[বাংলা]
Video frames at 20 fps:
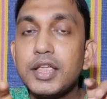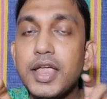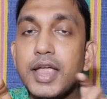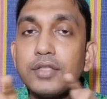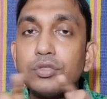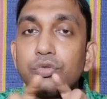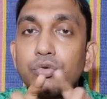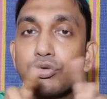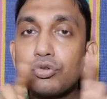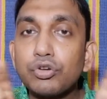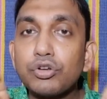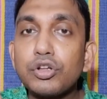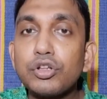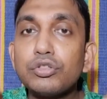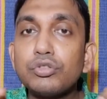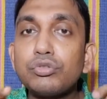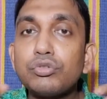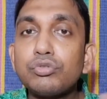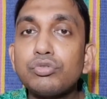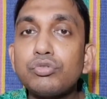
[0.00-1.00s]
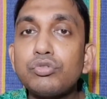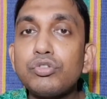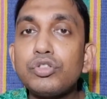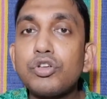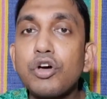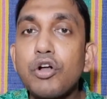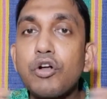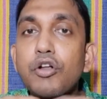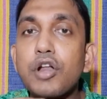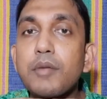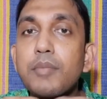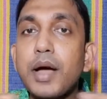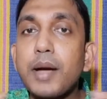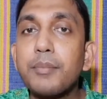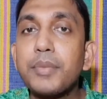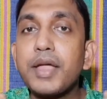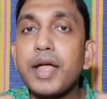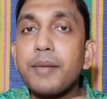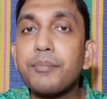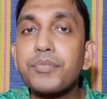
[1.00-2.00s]
এই দুটো কিন্তু দুই ধরনের
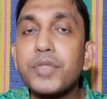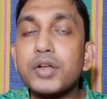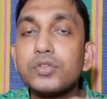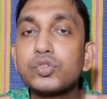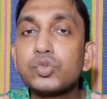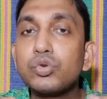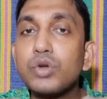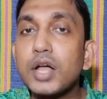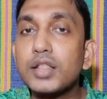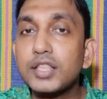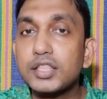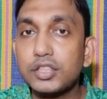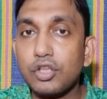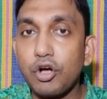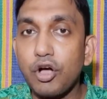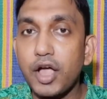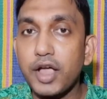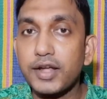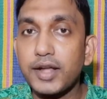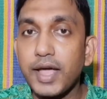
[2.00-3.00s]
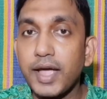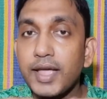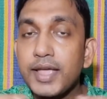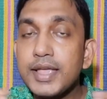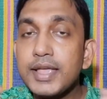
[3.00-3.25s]
ভাবে আপনার জুড়া দিতে হয় না